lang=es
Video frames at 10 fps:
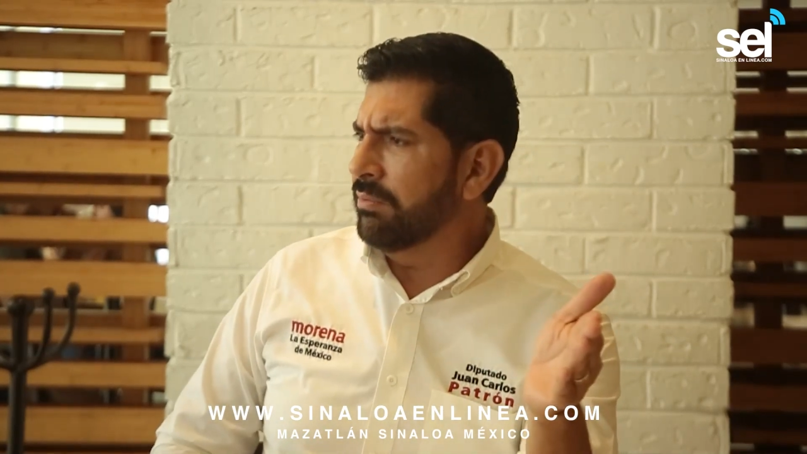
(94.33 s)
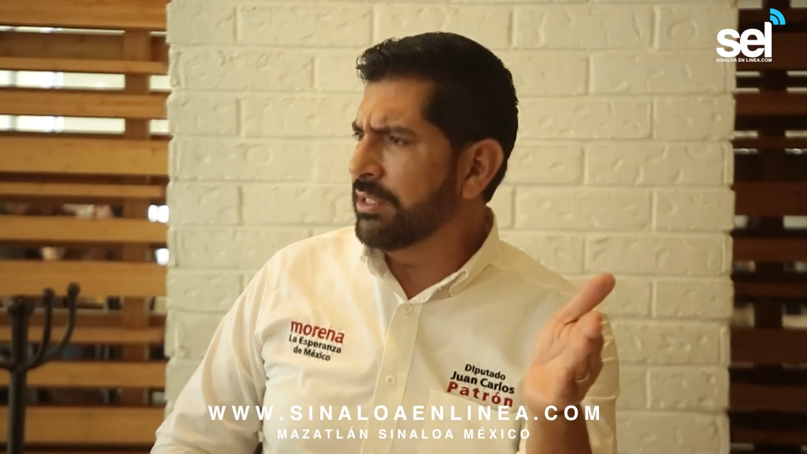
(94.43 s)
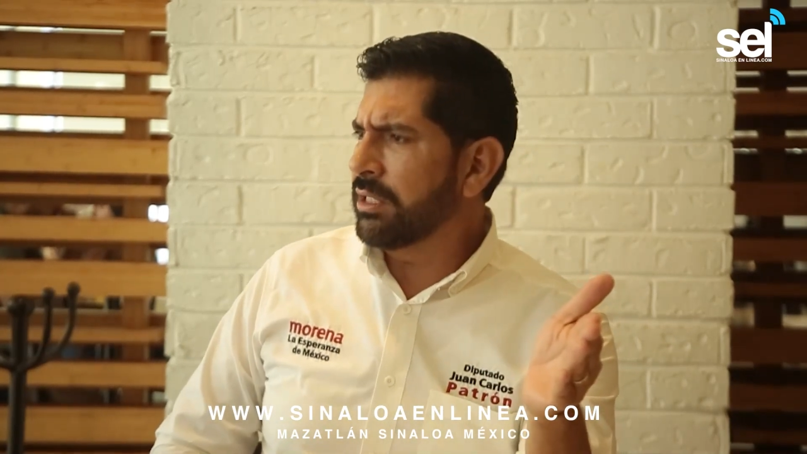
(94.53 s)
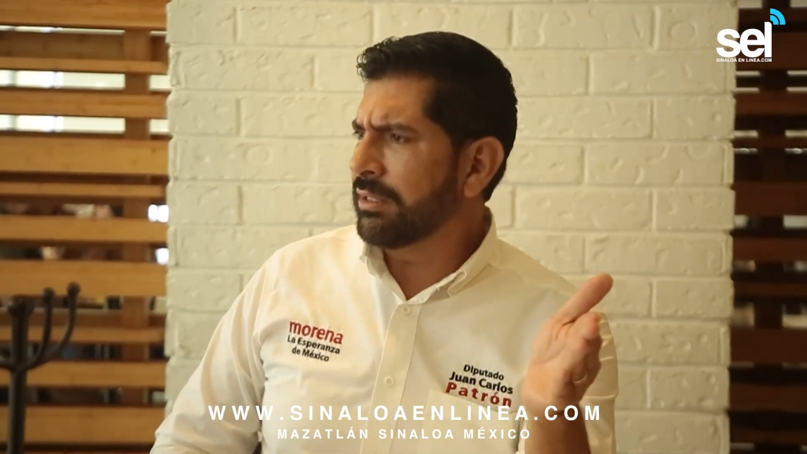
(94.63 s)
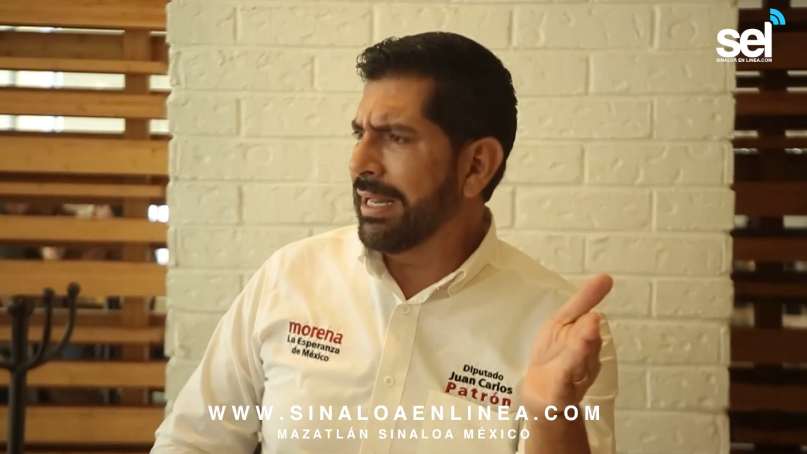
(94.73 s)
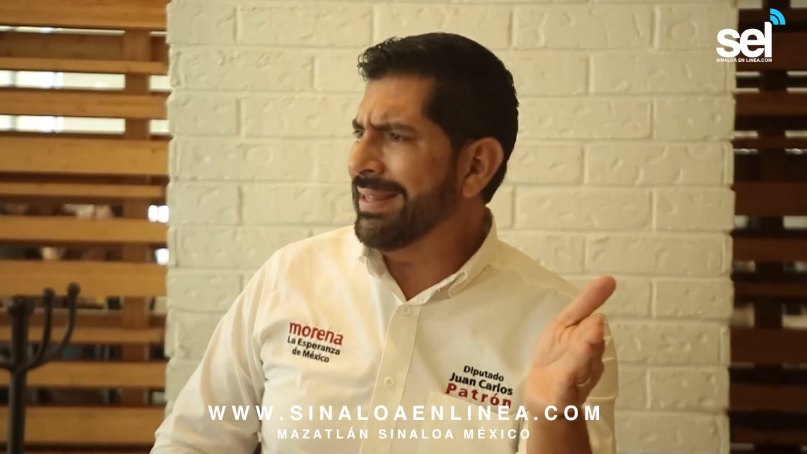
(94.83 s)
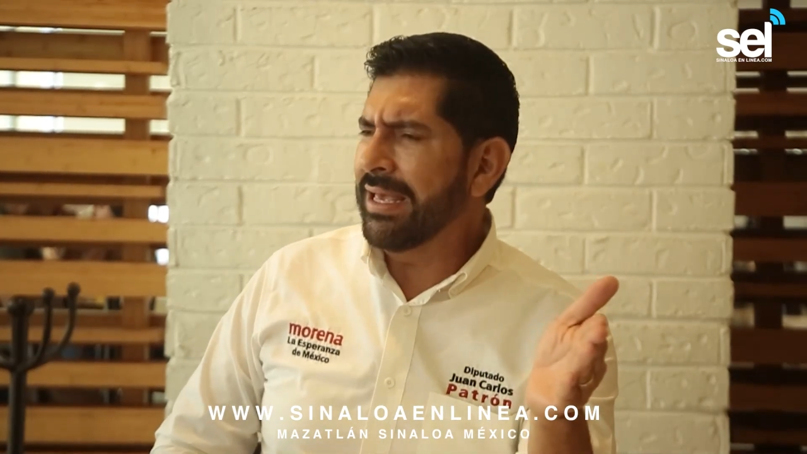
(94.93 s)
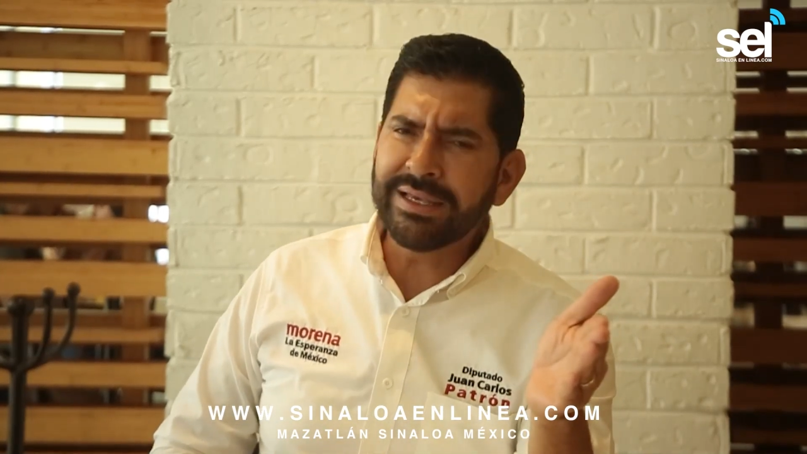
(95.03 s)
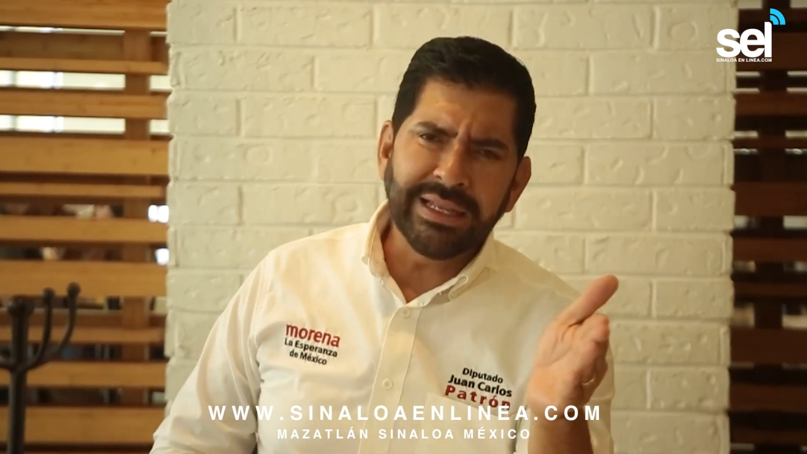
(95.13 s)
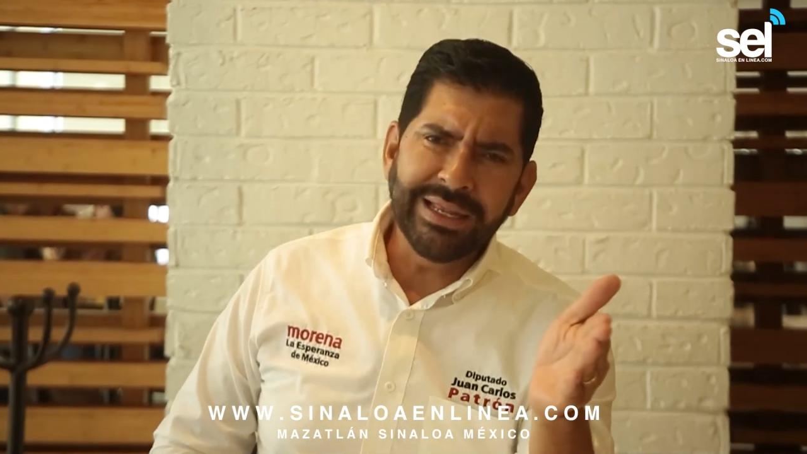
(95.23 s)
en Mazatlán
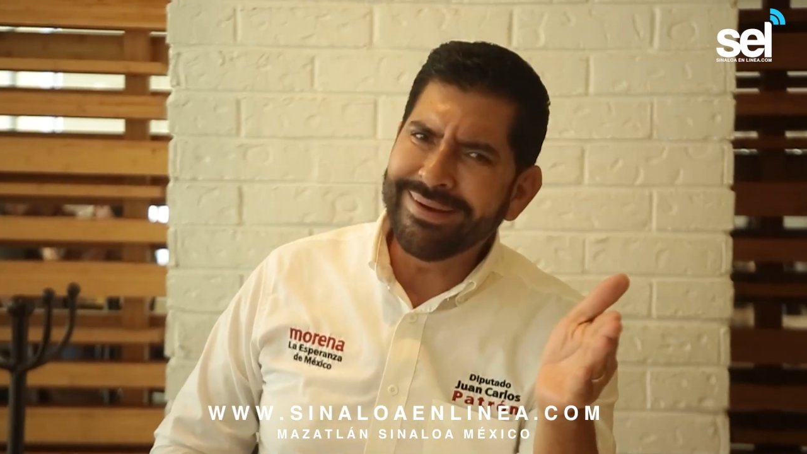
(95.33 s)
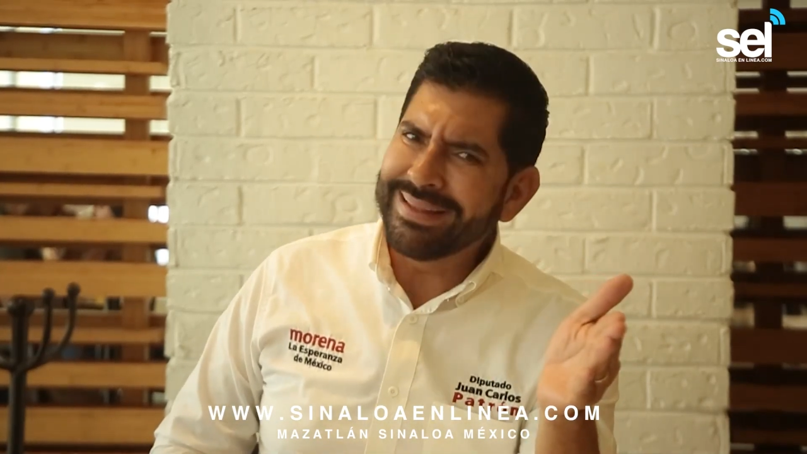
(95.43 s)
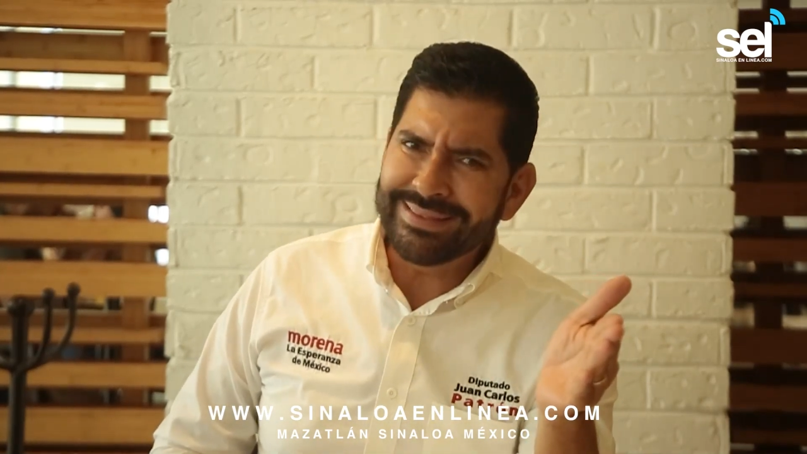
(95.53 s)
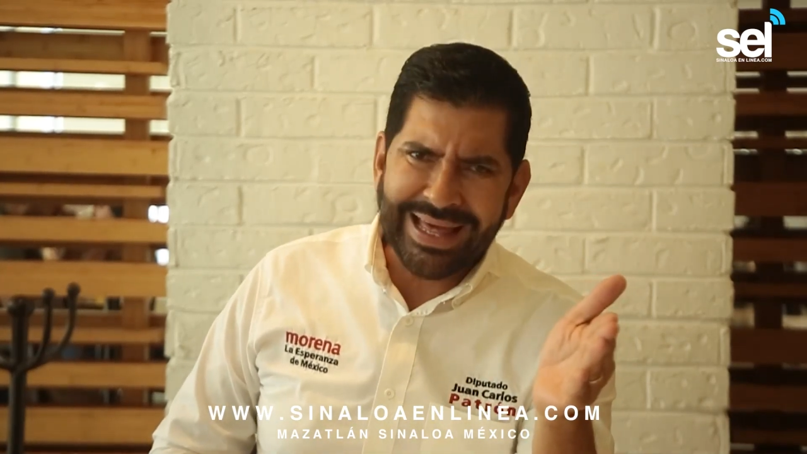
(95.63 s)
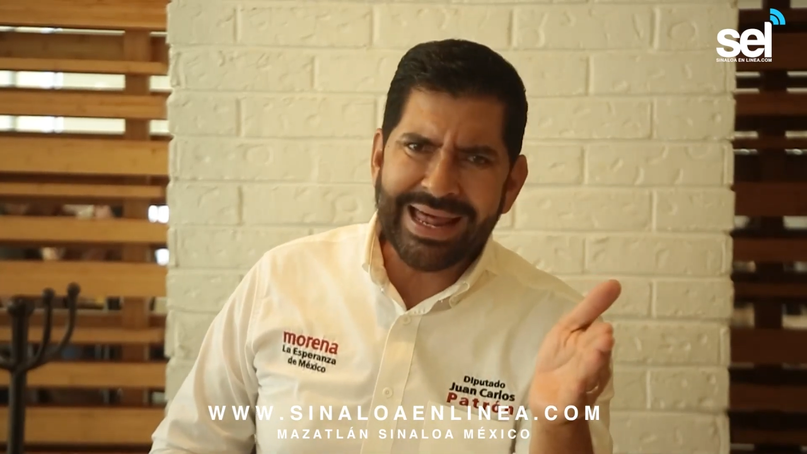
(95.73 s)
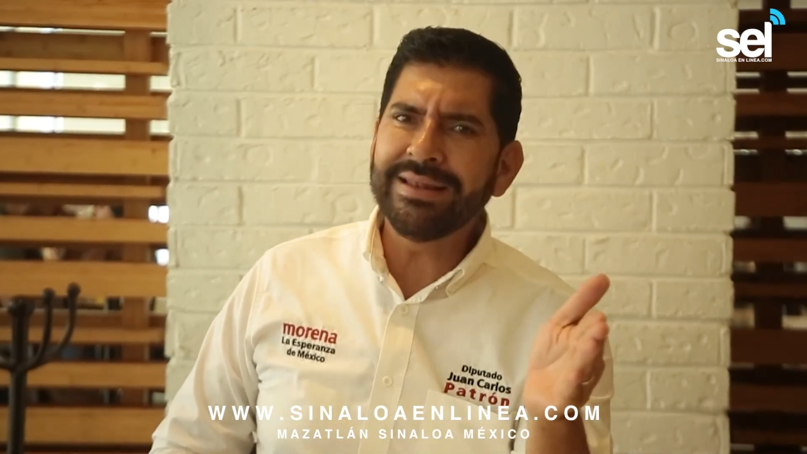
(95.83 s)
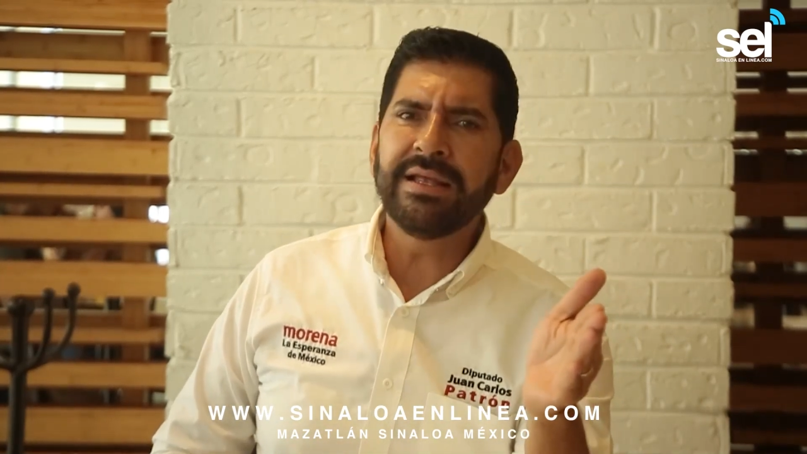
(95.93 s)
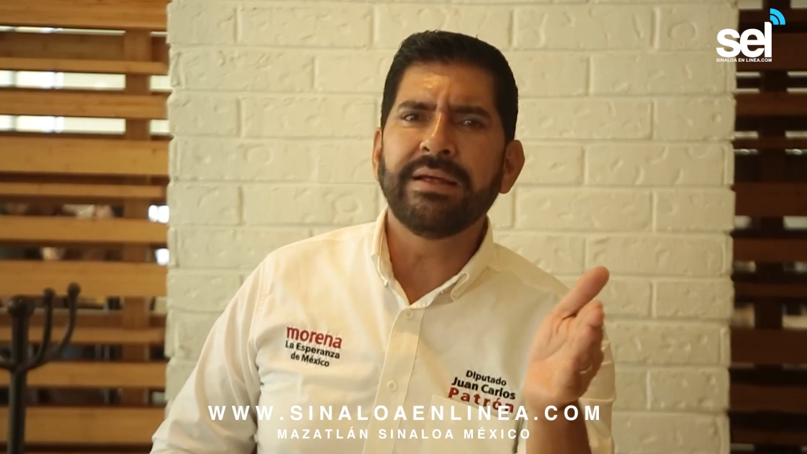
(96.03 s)
y hay que levantarle